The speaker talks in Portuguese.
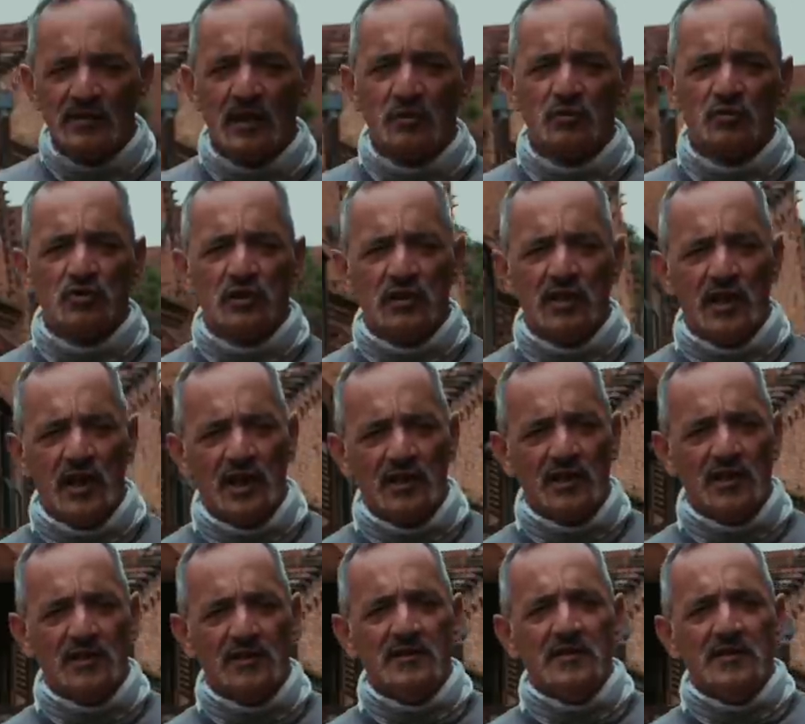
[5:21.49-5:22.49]
é
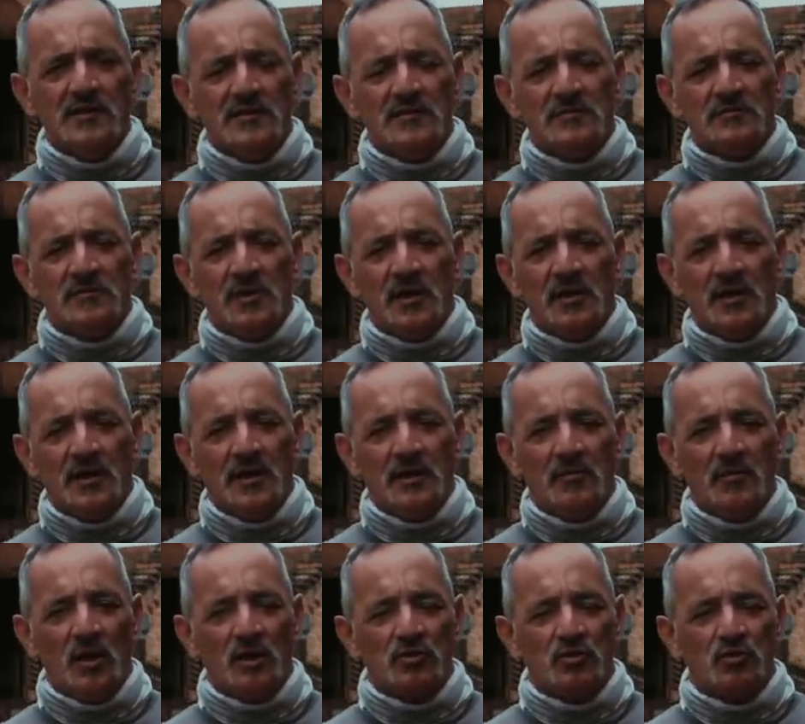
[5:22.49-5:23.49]
considerada uma
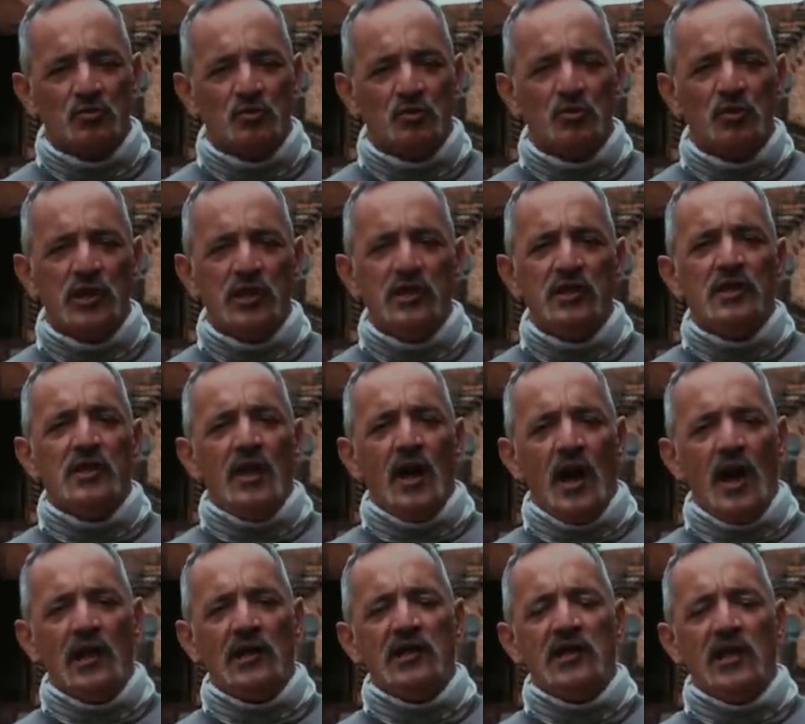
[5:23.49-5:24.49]
moto touring.
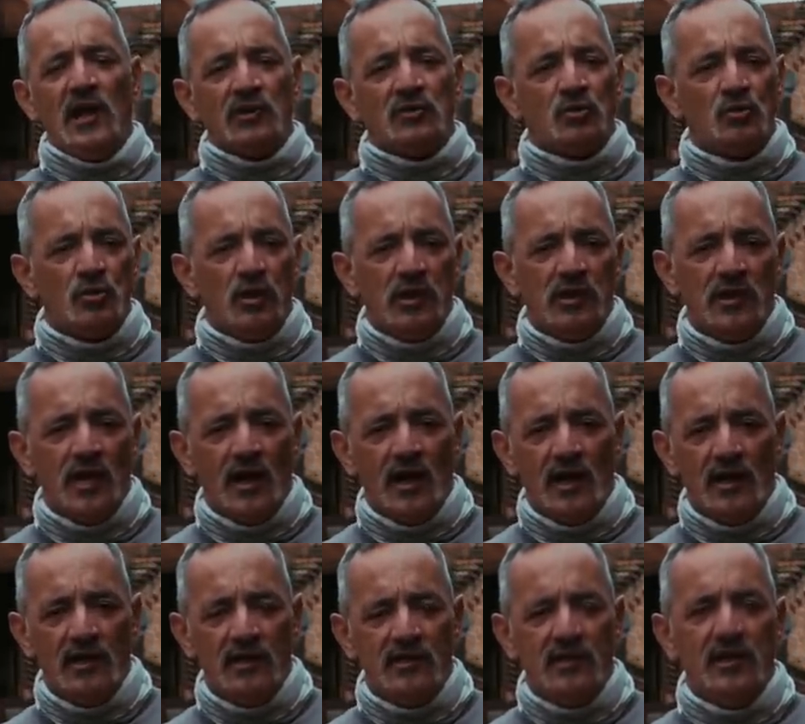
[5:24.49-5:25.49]
A linha touring da
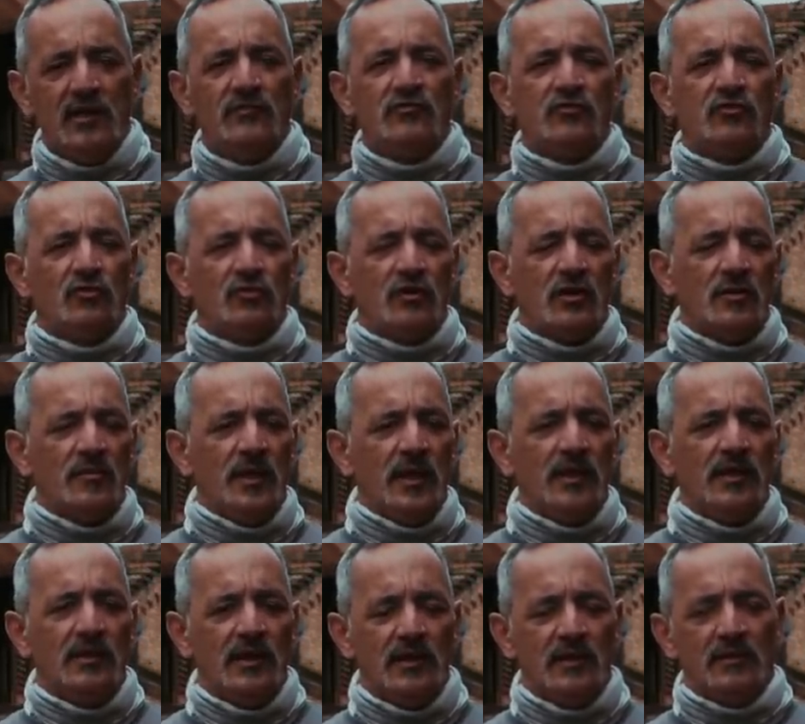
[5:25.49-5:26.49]
Harley Davidson
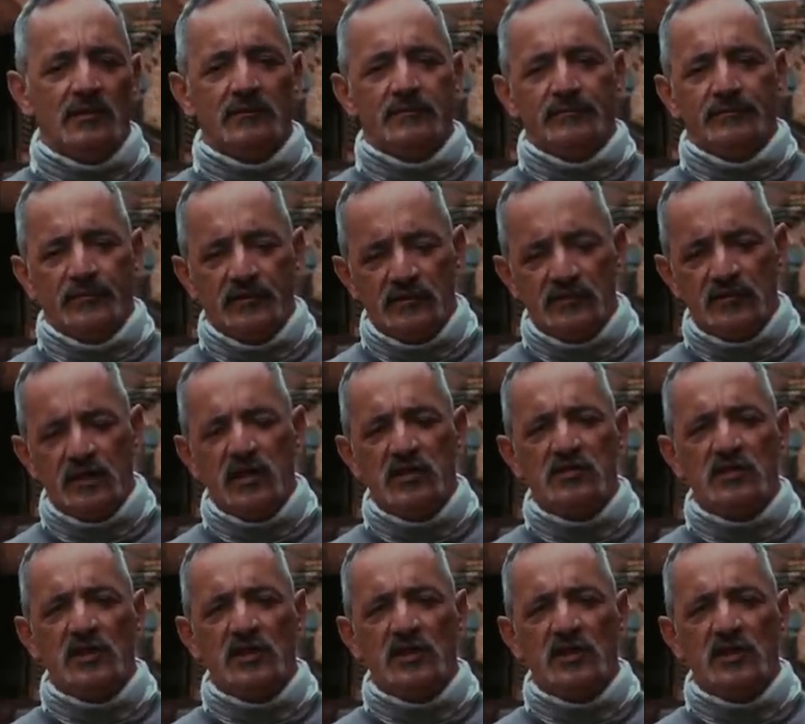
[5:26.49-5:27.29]
também, né? Street